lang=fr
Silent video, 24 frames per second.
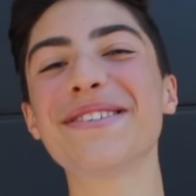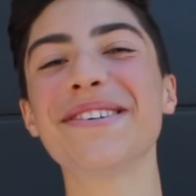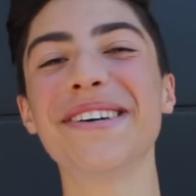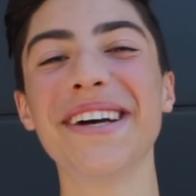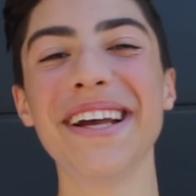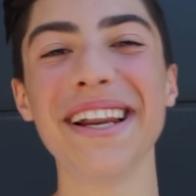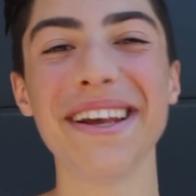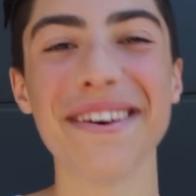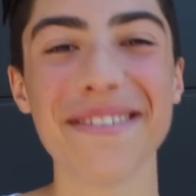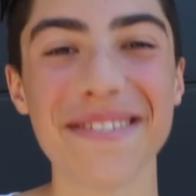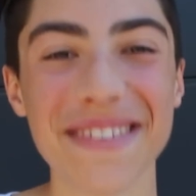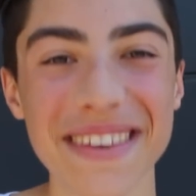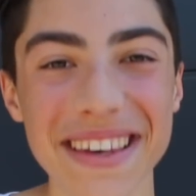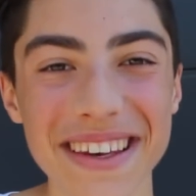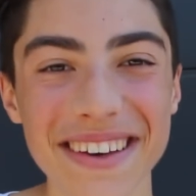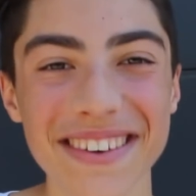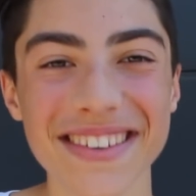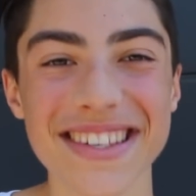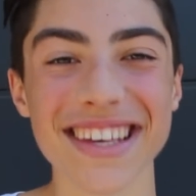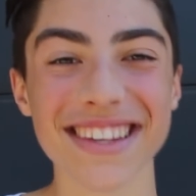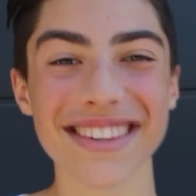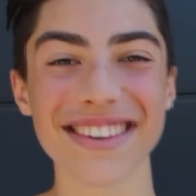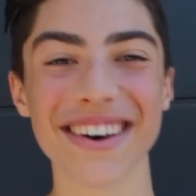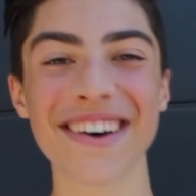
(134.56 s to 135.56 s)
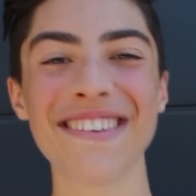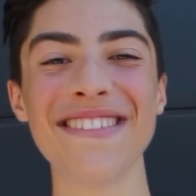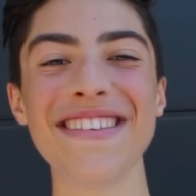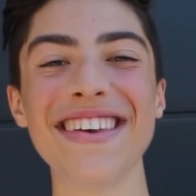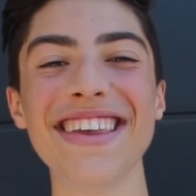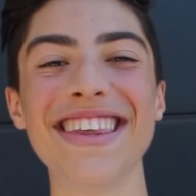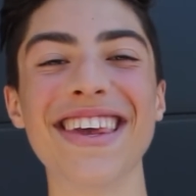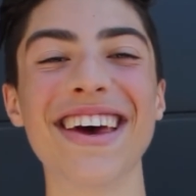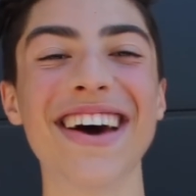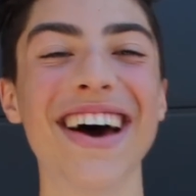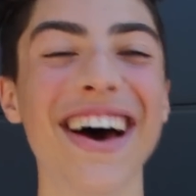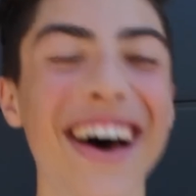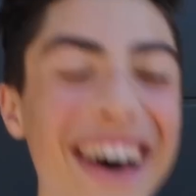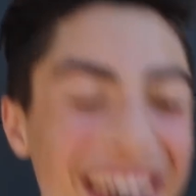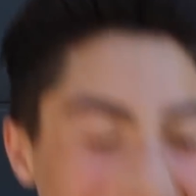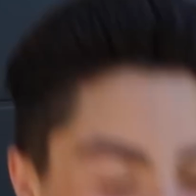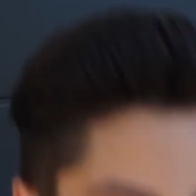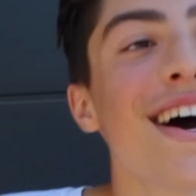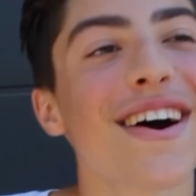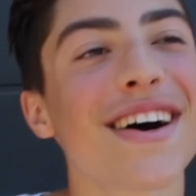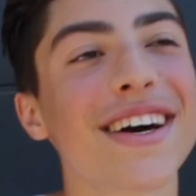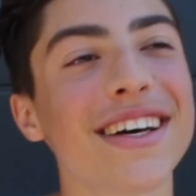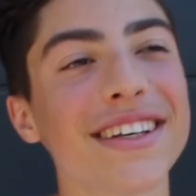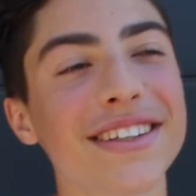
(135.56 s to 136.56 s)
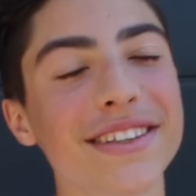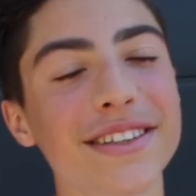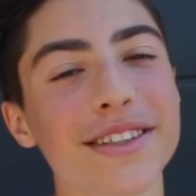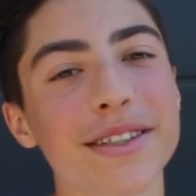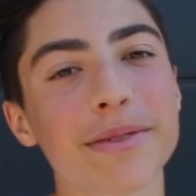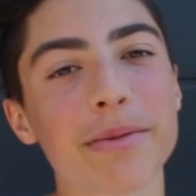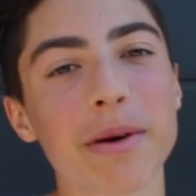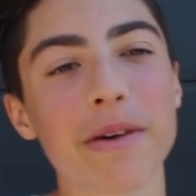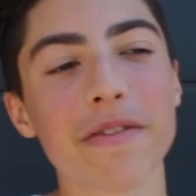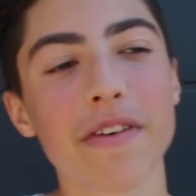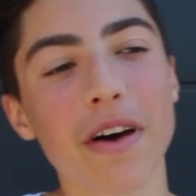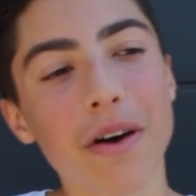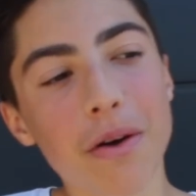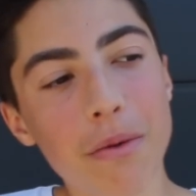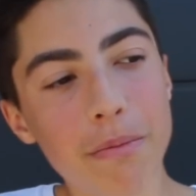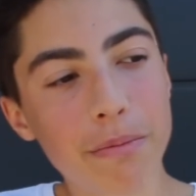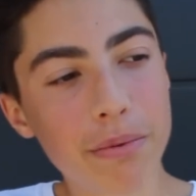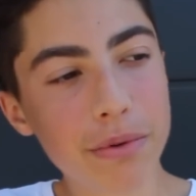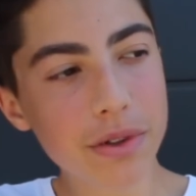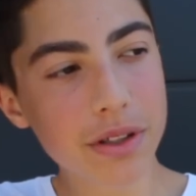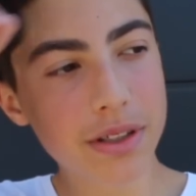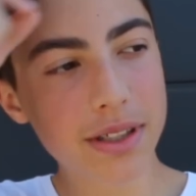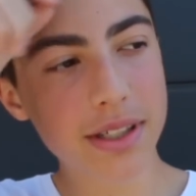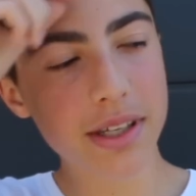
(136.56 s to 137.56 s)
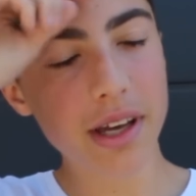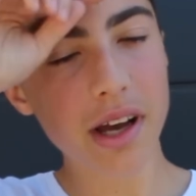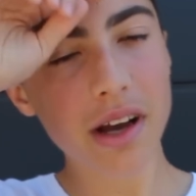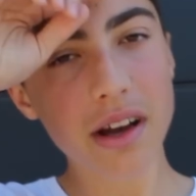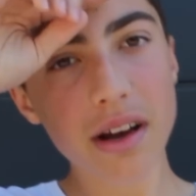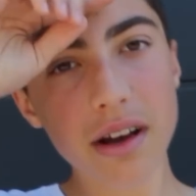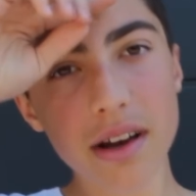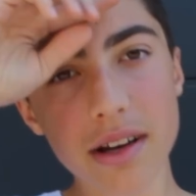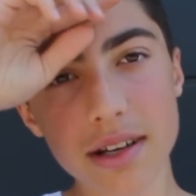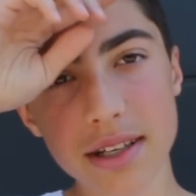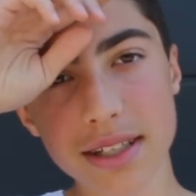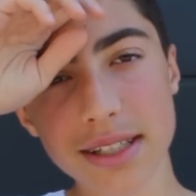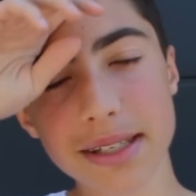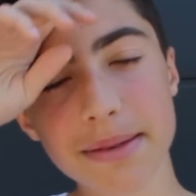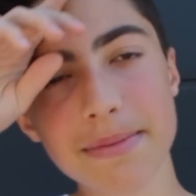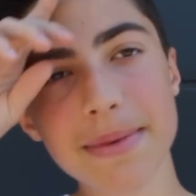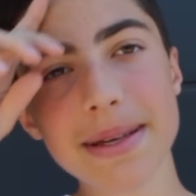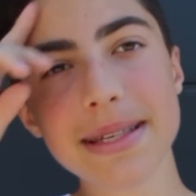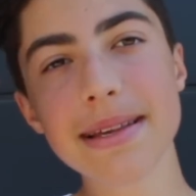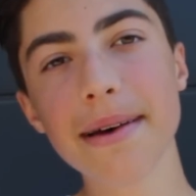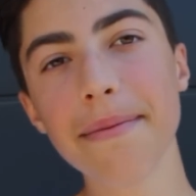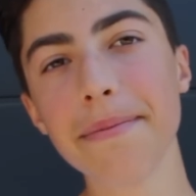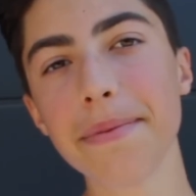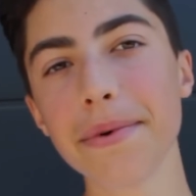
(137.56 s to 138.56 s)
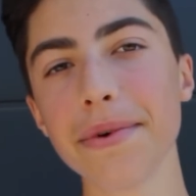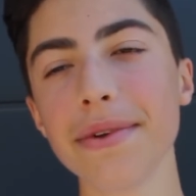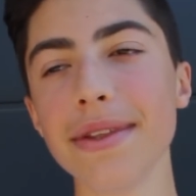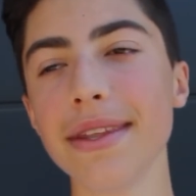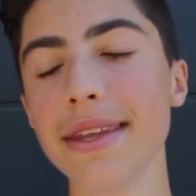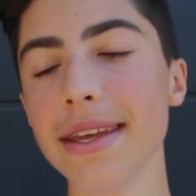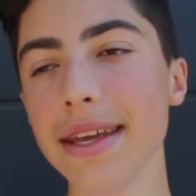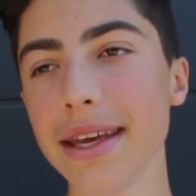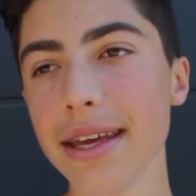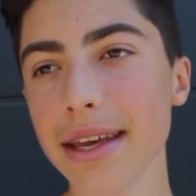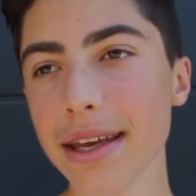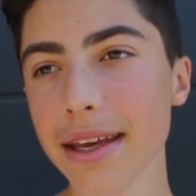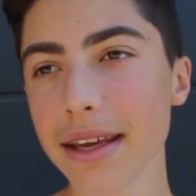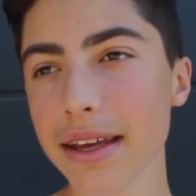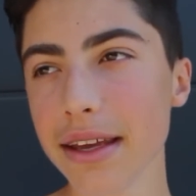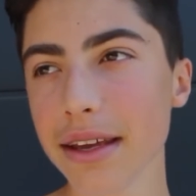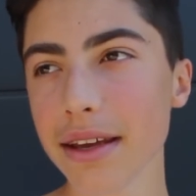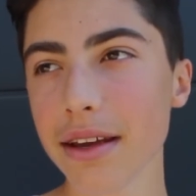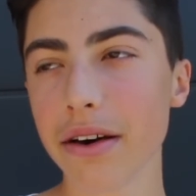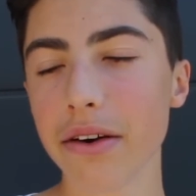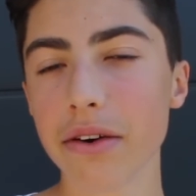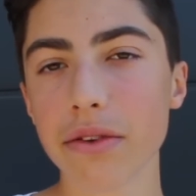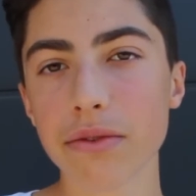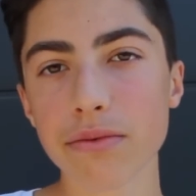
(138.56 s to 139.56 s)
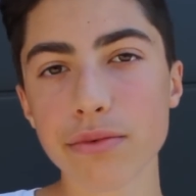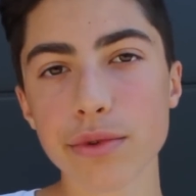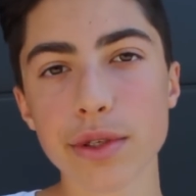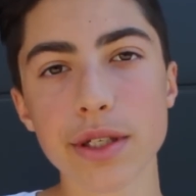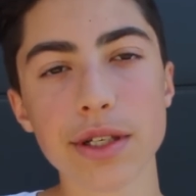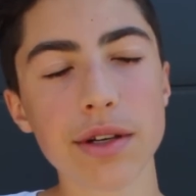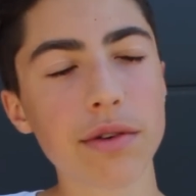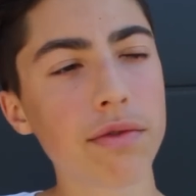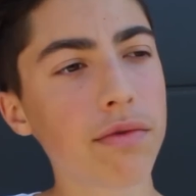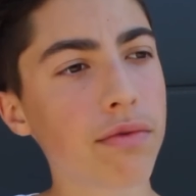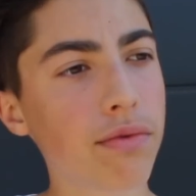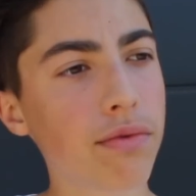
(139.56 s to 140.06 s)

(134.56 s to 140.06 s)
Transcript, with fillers: tué les filles, vous êtes trop mine. Alors qu'est-ce que je préfère le plus euh, chez mes abonnés, euh, donc chez